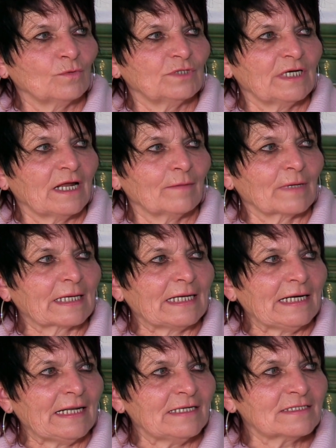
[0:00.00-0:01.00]
Und den habe ich
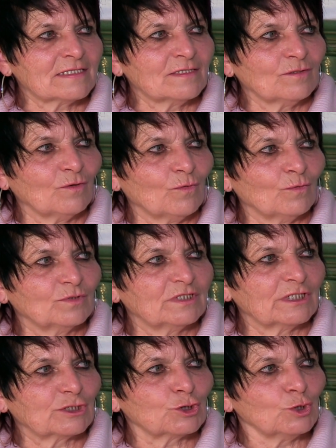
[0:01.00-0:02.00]
gelesen
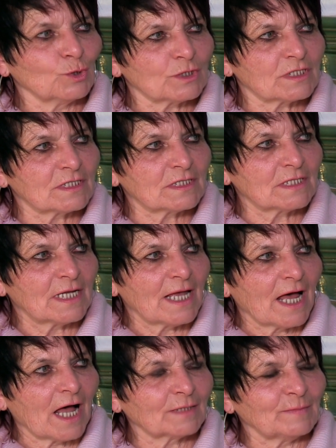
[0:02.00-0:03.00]
und der Schluss
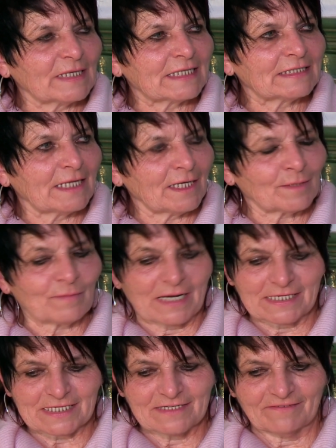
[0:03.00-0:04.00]
hat mich
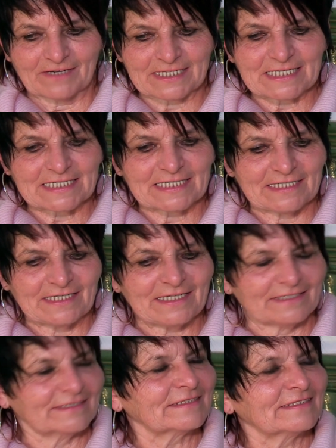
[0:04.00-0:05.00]
dermaßen
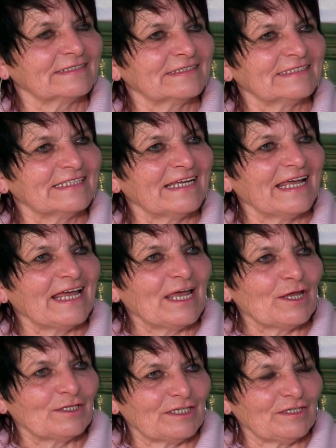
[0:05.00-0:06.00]
fasziniert,
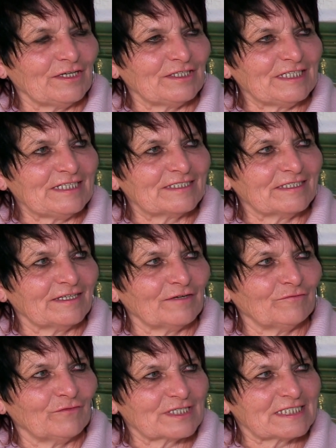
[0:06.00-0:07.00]
diese,
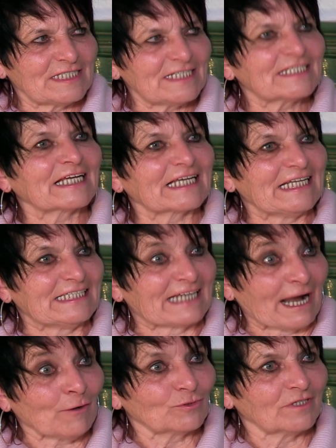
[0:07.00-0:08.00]
was die sich
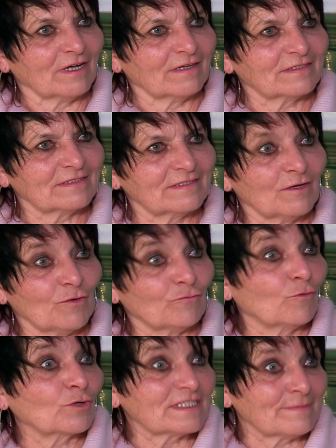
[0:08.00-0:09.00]
getraut hat
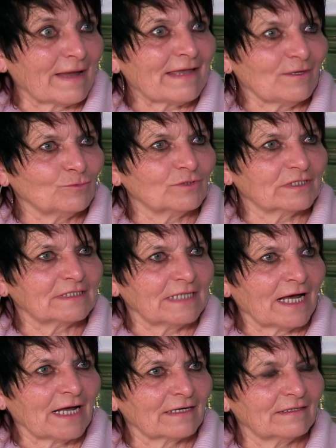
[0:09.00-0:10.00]
vor 200
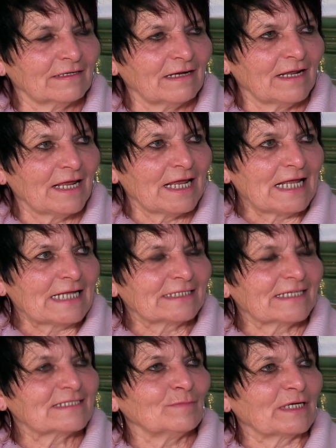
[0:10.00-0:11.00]
Jahren,
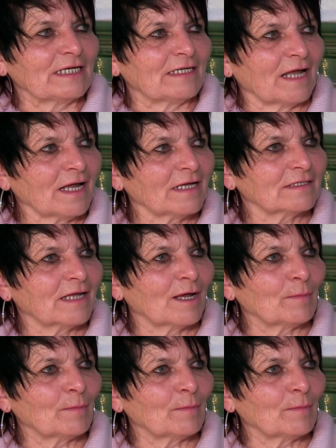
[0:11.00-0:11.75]
dass ich mir gedacht